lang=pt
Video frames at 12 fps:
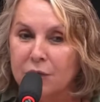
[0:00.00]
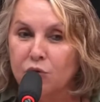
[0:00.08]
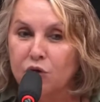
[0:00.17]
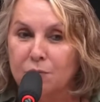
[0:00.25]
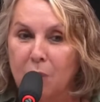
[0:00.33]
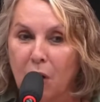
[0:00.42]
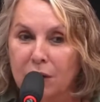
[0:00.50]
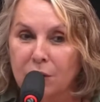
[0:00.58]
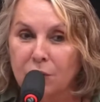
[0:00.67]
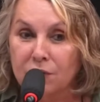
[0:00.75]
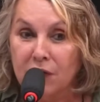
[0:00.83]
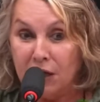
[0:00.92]
A
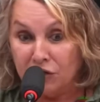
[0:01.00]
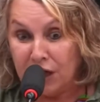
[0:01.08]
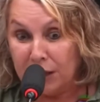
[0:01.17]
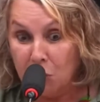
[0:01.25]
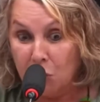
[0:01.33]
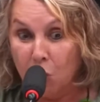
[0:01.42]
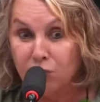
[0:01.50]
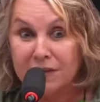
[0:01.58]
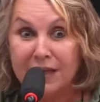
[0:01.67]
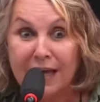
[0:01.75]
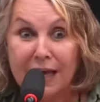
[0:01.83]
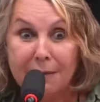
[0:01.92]
votação do projeto de
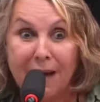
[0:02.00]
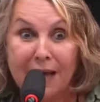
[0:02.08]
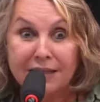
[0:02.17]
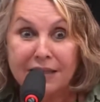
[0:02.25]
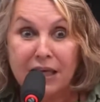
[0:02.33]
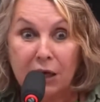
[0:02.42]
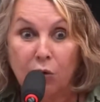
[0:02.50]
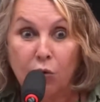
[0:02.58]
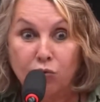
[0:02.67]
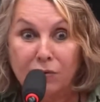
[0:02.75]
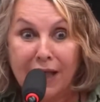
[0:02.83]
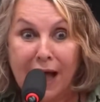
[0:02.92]
lei que tem em vista
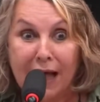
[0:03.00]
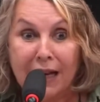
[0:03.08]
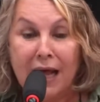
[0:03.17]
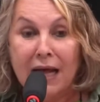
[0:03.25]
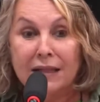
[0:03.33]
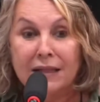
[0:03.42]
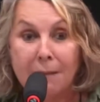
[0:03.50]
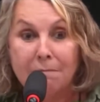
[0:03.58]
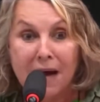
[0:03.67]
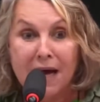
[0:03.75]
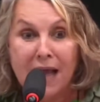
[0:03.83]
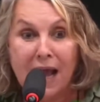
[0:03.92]
acabar com o casamento
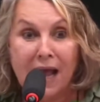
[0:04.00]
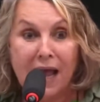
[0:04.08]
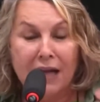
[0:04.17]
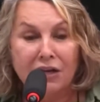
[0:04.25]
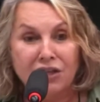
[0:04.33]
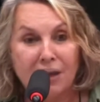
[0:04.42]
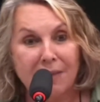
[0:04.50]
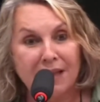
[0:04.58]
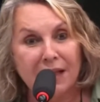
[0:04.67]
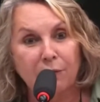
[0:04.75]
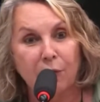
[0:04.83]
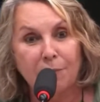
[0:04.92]
homoafetivo no
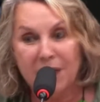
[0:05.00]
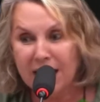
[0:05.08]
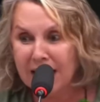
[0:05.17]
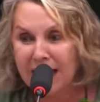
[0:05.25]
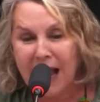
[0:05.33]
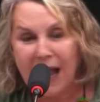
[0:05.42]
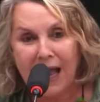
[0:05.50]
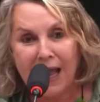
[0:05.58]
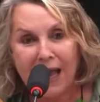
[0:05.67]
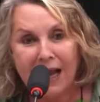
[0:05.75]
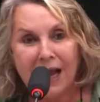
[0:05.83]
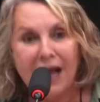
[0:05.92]
Brasil e proibir
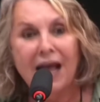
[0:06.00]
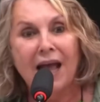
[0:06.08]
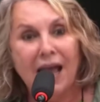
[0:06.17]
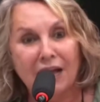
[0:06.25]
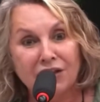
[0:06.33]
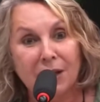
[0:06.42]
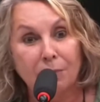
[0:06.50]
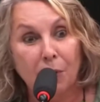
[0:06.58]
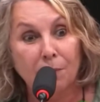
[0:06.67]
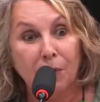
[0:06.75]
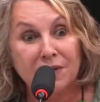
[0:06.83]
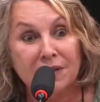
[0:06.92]
a adoção de
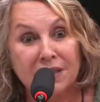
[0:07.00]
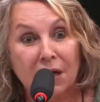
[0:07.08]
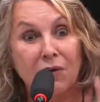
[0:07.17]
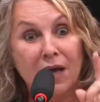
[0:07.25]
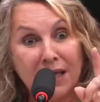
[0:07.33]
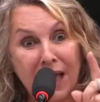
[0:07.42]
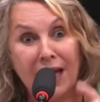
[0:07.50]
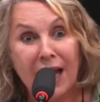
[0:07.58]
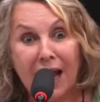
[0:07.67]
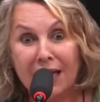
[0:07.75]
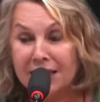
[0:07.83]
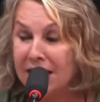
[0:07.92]
crianças por casais da
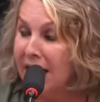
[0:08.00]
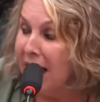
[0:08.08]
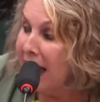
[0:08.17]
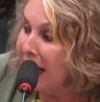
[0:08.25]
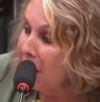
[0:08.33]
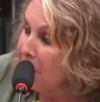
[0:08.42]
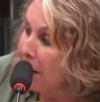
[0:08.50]
mesma orientação